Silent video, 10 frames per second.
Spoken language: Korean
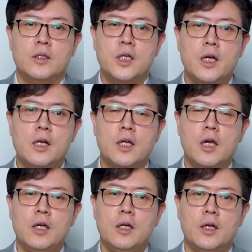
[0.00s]

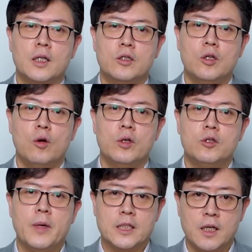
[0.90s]
JLK 같은
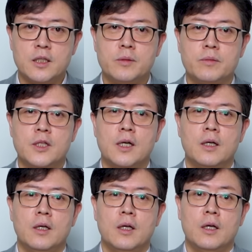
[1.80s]
경우에도
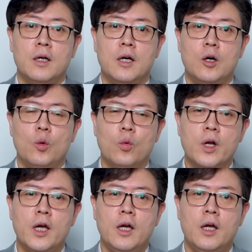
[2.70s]
마찬가지입니다.
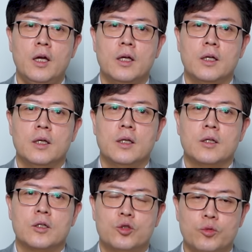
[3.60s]
올해
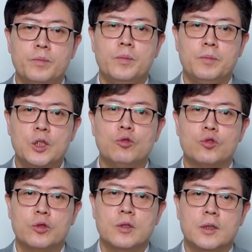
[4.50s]

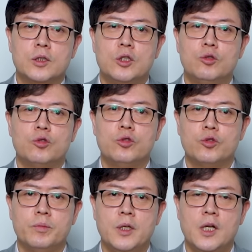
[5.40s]
미국 진출을
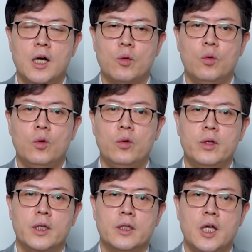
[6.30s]
준비를
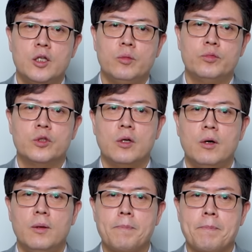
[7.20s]
하고
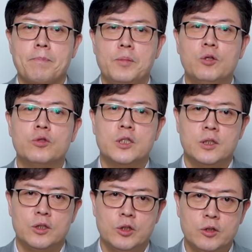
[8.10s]
내년부터 미국
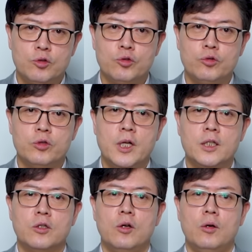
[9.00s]
진출을
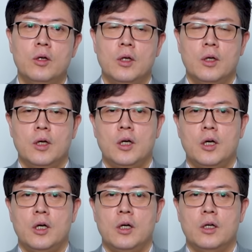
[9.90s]
해서
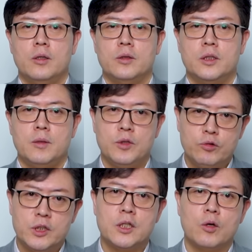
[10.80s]
이제
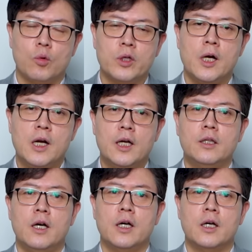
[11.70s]
미국 시장을 공략을
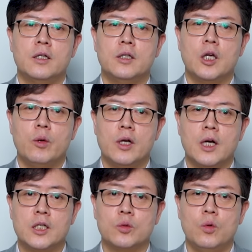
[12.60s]
하겠다라는 계획을
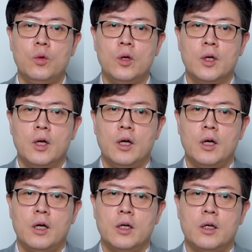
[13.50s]
가지고
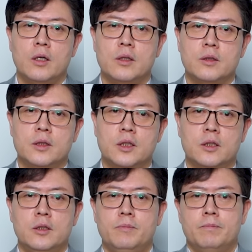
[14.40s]

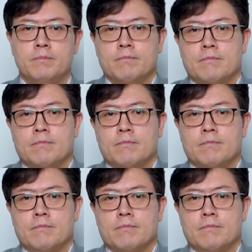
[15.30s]
지금